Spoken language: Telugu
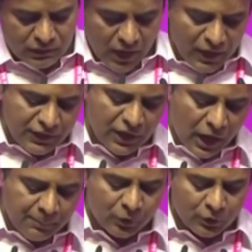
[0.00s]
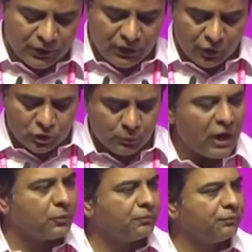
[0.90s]
దానిని కాపీ కొట్టి ఈరోజు
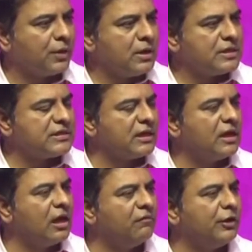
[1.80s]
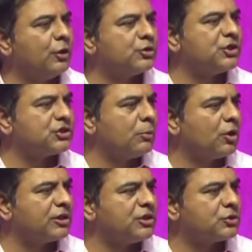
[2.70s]
వారు సింగిల్ విండో సిస్టమ్
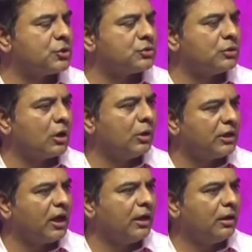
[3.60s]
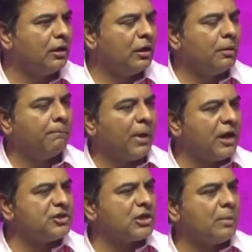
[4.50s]
ఒకటి తీసుకొస్తున్నారు అంటే
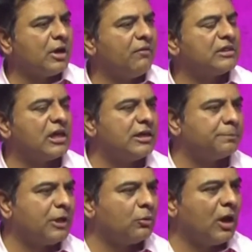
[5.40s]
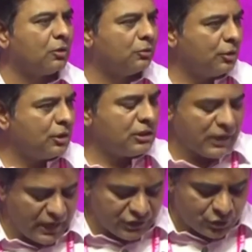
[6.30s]
పారిశ్రామికవేత్తలు చెప్తా ఉన్నారు
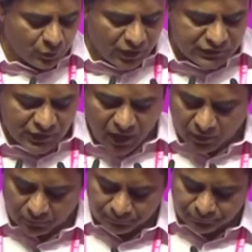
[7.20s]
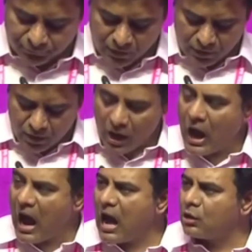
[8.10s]
థ్యాంక్స్ టు కేసీఆర్
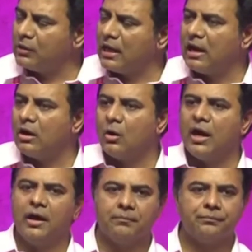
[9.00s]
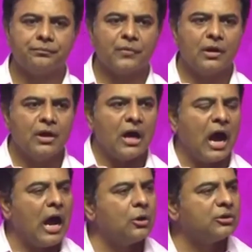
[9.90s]
ఆరు నెలల్లోనే
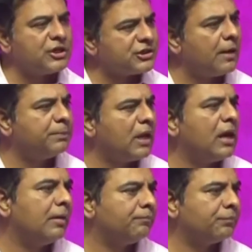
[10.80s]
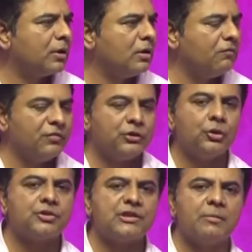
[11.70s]
ఆరు దశాబ్దాల
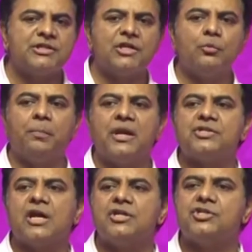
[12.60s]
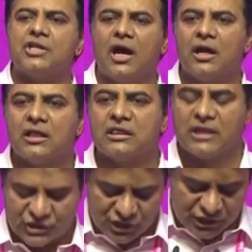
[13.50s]
విద్యుత్ సమస్యను పరిష్కరించిన
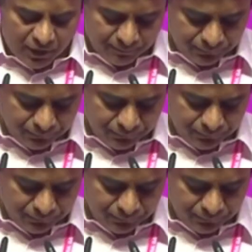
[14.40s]
దక్షత